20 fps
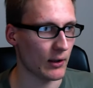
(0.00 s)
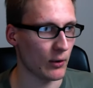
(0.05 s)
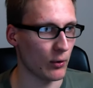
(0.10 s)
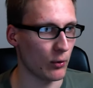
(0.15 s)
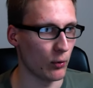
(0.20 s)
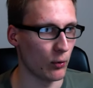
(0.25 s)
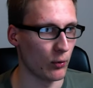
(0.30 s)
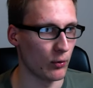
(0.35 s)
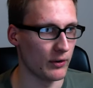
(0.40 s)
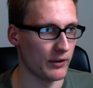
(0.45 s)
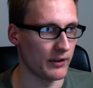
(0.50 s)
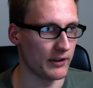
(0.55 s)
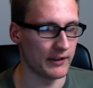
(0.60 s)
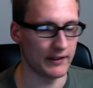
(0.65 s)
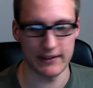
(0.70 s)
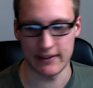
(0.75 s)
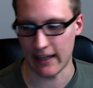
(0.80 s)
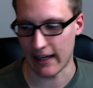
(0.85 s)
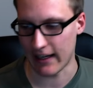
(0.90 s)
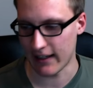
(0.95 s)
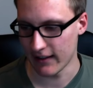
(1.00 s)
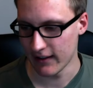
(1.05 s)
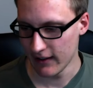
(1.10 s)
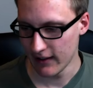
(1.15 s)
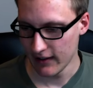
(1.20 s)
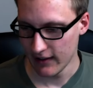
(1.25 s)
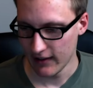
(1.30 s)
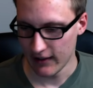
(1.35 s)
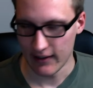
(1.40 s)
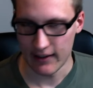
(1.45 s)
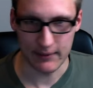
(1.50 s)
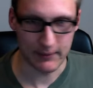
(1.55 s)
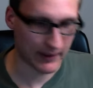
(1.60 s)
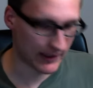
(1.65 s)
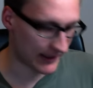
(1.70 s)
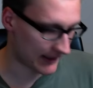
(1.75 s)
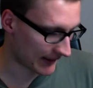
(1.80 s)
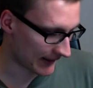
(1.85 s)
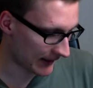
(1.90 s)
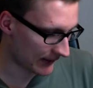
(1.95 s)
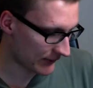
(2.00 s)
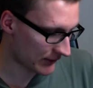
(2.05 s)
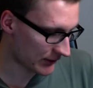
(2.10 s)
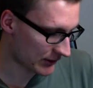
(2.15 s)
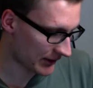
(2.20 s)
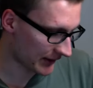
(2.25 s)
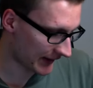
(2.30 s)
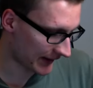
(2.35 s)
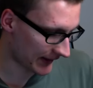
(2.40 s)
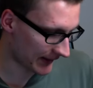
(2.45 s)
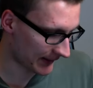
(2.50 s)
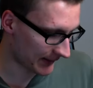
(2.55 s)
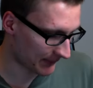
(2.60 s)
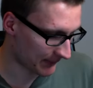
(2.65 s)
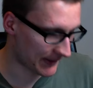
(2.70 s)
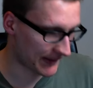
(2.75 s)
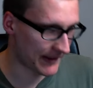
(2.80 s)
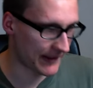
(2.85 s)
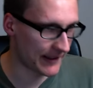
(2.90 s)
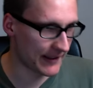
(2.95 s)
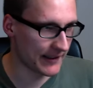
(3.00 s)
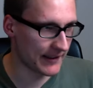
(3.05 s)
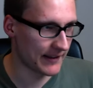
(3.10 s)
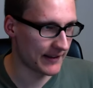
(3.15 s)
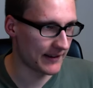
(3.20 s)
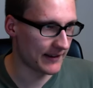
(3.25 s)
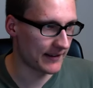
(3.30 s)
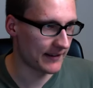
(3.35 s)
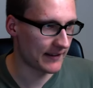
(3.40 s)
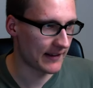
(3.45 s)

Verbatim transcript: und ja, also meine Sandwiches sind ein bisschen